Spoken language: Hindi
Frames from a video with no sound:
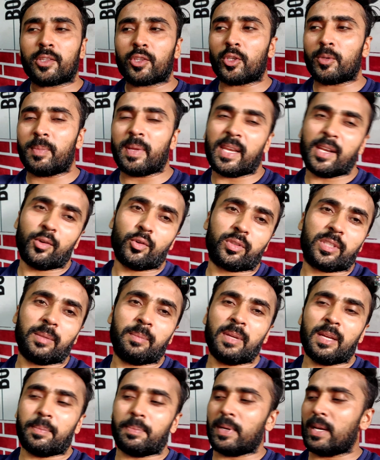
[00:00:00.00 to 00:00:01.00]
तो मैंने उसी
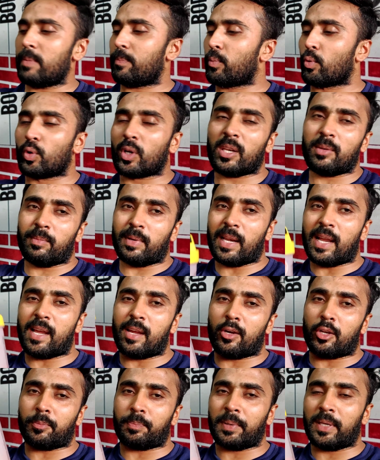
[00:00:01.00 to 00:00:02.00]
में अपना प्रोटीन
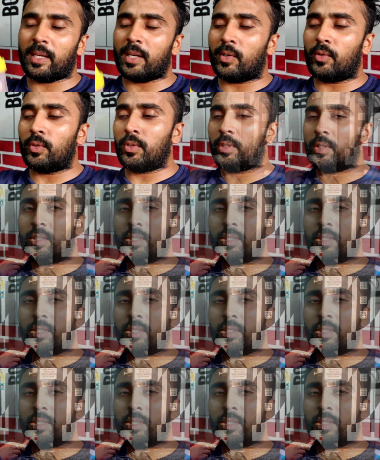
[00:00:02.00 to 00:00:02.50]
मिलाया और पी रहा हूँ